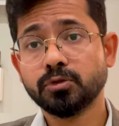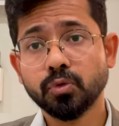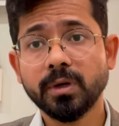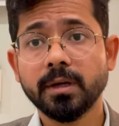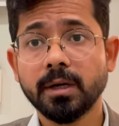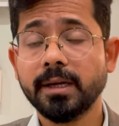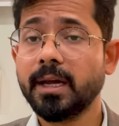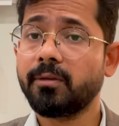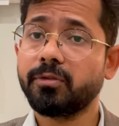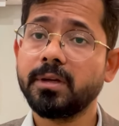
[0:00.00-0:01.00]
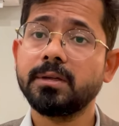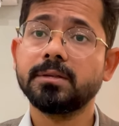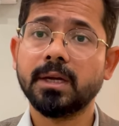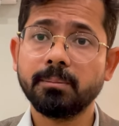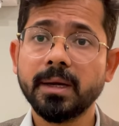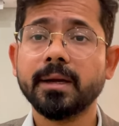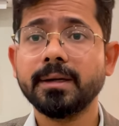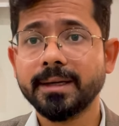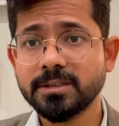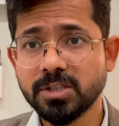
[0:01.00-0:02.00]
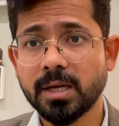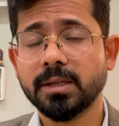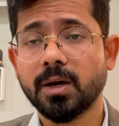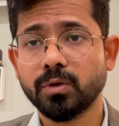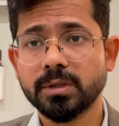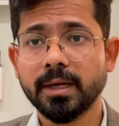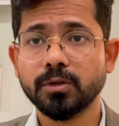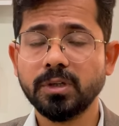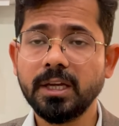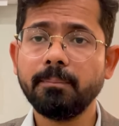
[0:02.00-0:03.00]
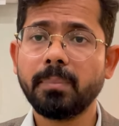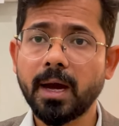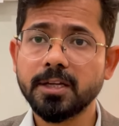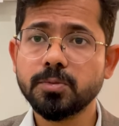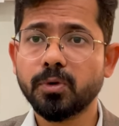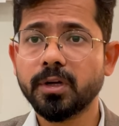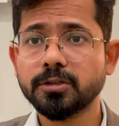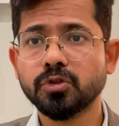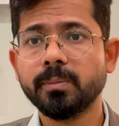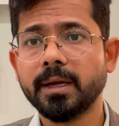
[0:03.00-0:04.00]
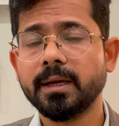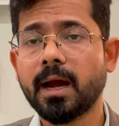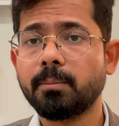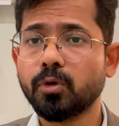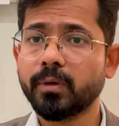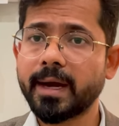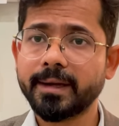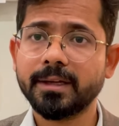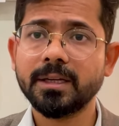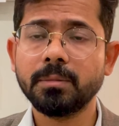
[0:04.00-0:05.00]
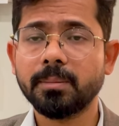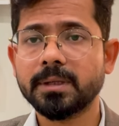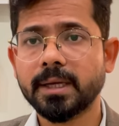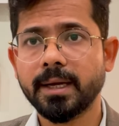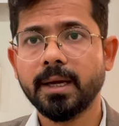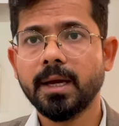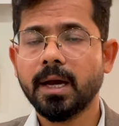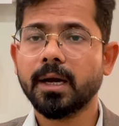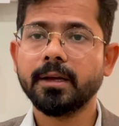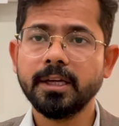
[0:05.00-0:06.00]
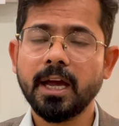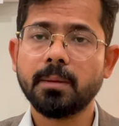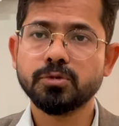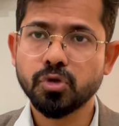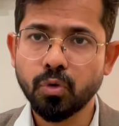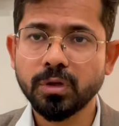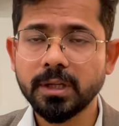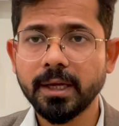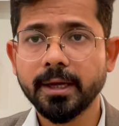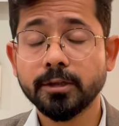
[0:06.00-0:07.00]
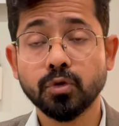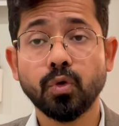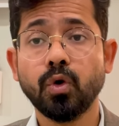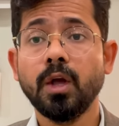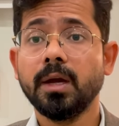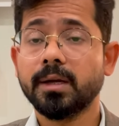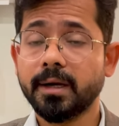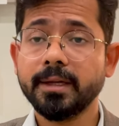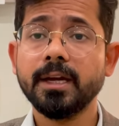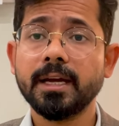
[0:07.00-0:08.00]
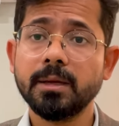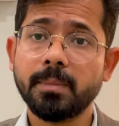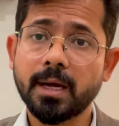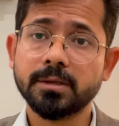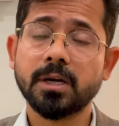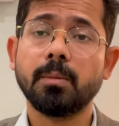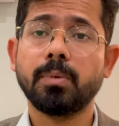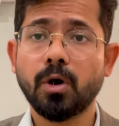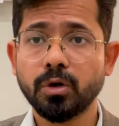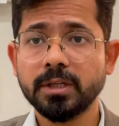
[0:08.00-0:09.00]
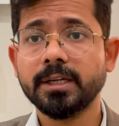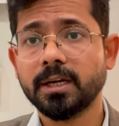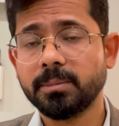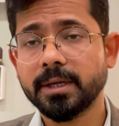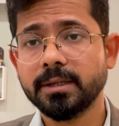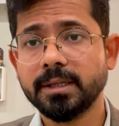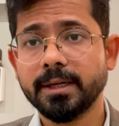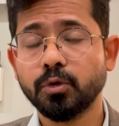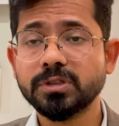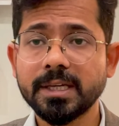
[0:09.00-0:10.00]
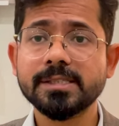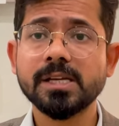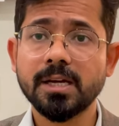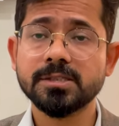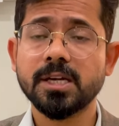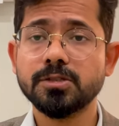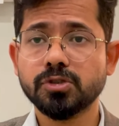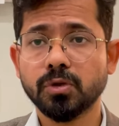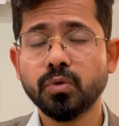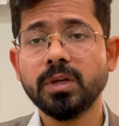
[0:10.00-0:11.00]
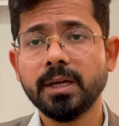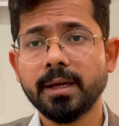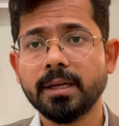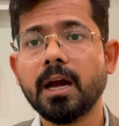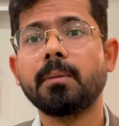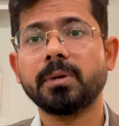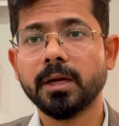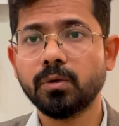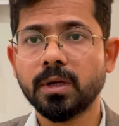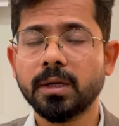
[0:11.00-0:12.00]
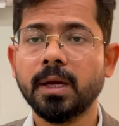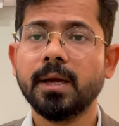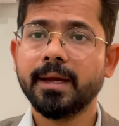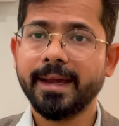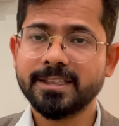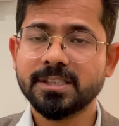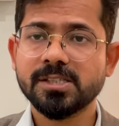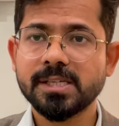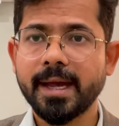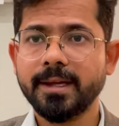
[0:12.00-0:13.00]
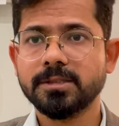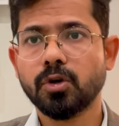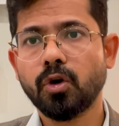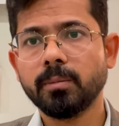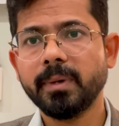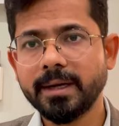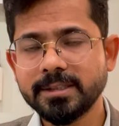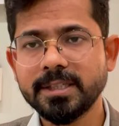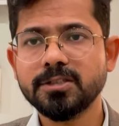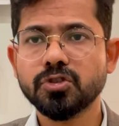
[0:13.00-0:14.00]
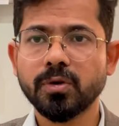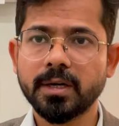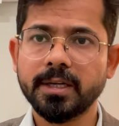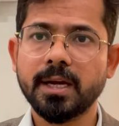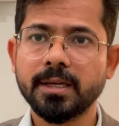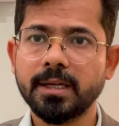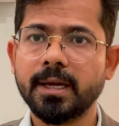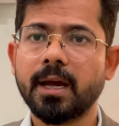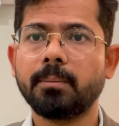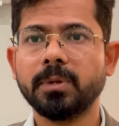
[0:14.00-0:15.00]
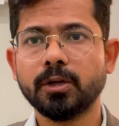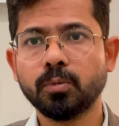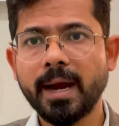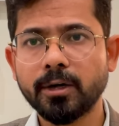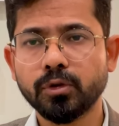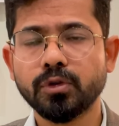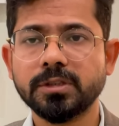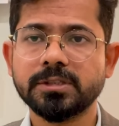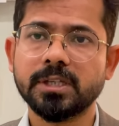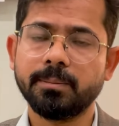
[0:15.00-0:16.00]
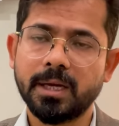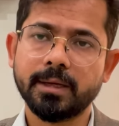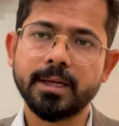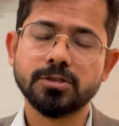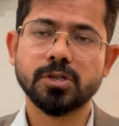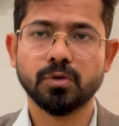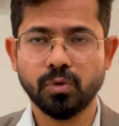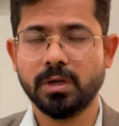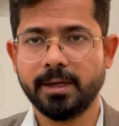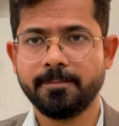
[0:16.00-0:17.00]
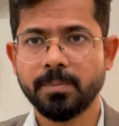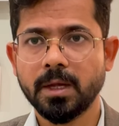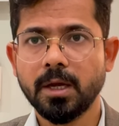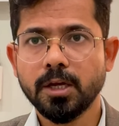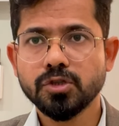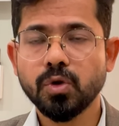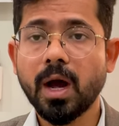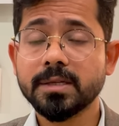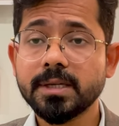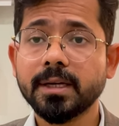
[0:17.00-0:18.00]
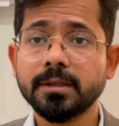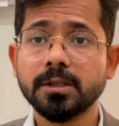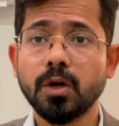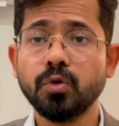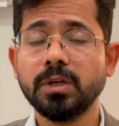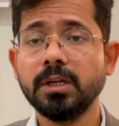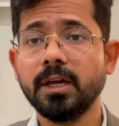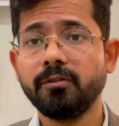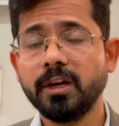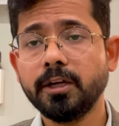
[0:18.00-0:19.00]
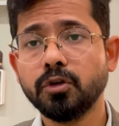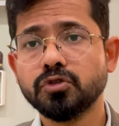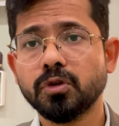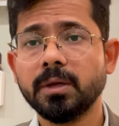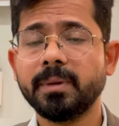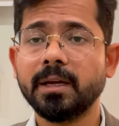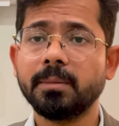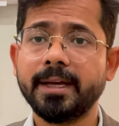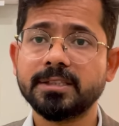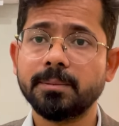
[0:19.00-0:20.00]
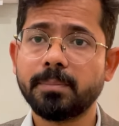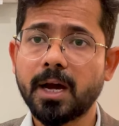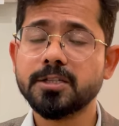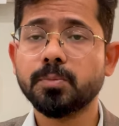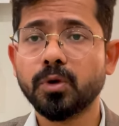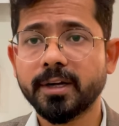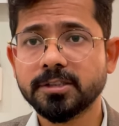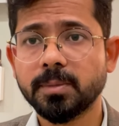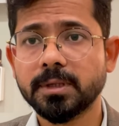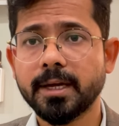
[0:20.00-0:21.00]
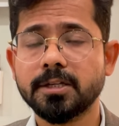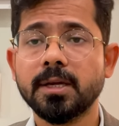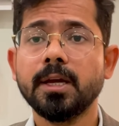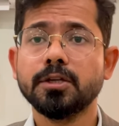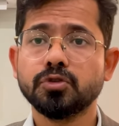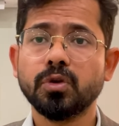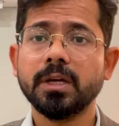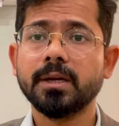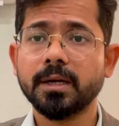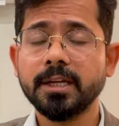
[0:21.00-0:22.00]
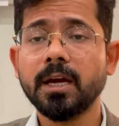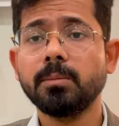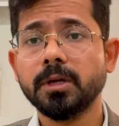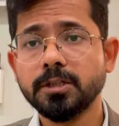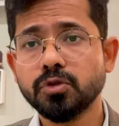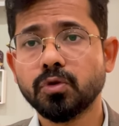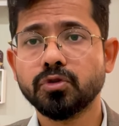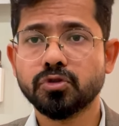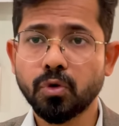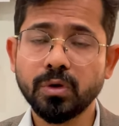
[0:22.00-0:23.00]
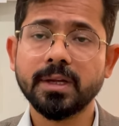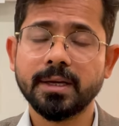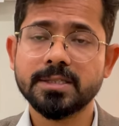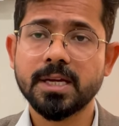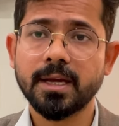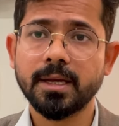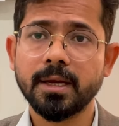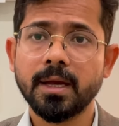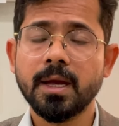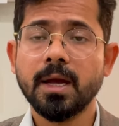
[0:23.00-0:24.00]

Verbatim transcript: शुगर या फिर नमक कंटेंट ज़्यादा होता है तो ये पांच प्रोडक्ट जो मैंने आपको कैटेगरी में बताएं अगर ये आप छोड़ते हैं तो गठिया की मात्रा बहुत ही कम रहती है उसके साथ साथ ज़रूरी है कि आप रेगुलर एक्सरसाइज और मेडिसिन जो गठिया की है अपने रोमैटोलॉजिस्ट से मिलकर ज़रूर लें सो आशा करता हूं कि ये वीडियो जो कि मैंने ऐसे पांच प्रोडक्ट्स बताए जो कि गठिया मरीजों को छोड़ देने चाहिए